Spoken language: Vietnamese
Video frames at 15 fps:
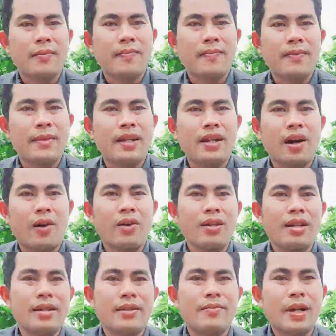xin lỗi,
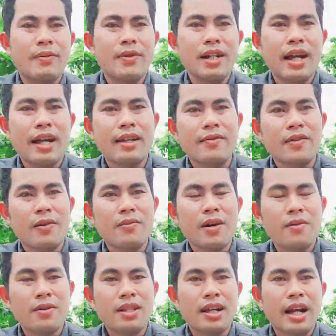thì mấy bữa nay Phong
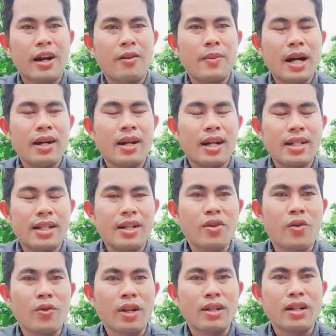không có thể nào bắt hết những
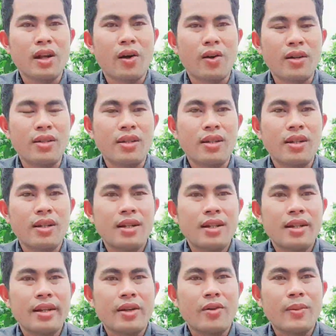cuộc điện thoại.
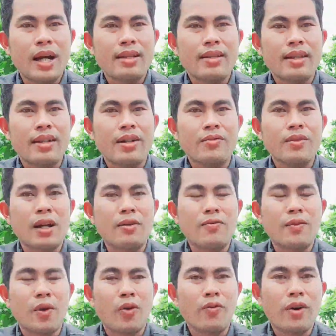Thì cô bác anh chị đừng
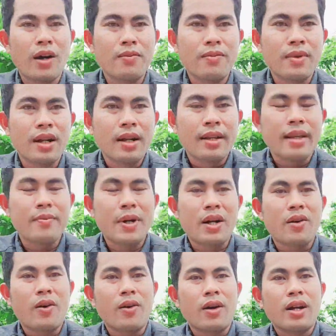đừng buồn Phong. Nhưng mà
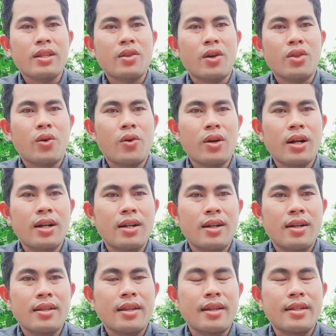còn cái to thuốc á,
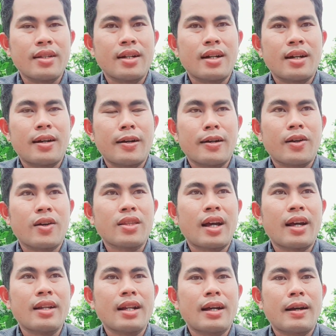thì uh, có
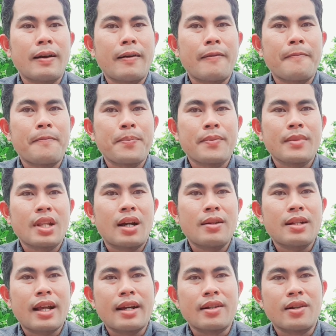thể là ít
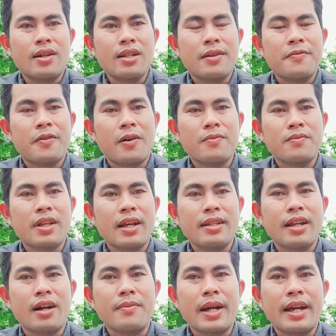ngày nữa thì Phong sẽ
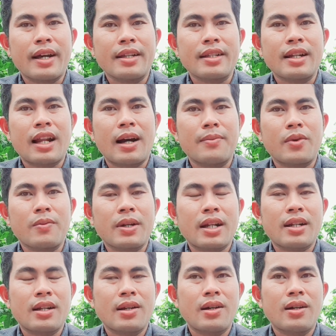nhờ mẹ sẽ làm một cách
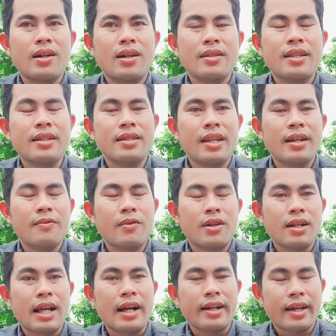nó chi tiết và
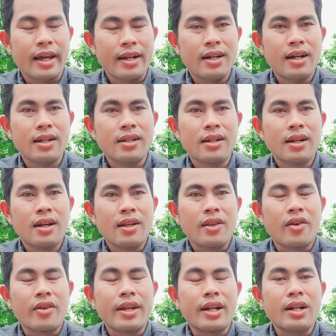nó cặn kẽ hơn.
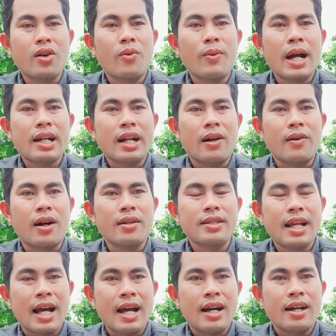Thì những cô bác nào ở
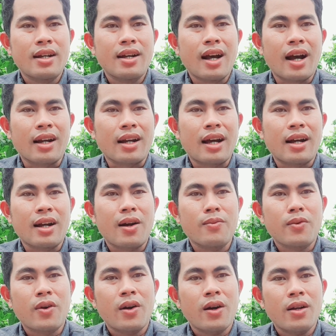xa hoặc là
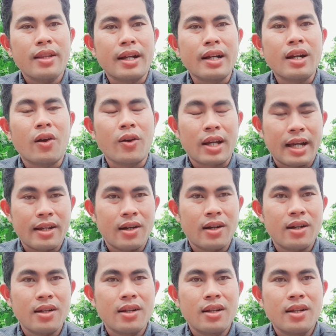không có những cái loại cây
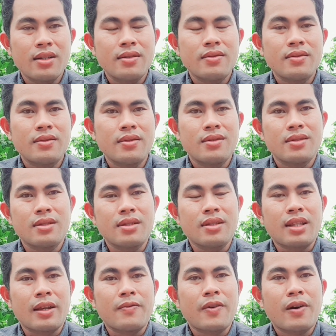đó
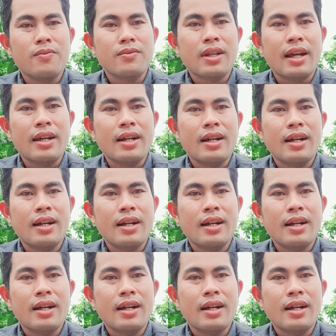thì Phong sẽ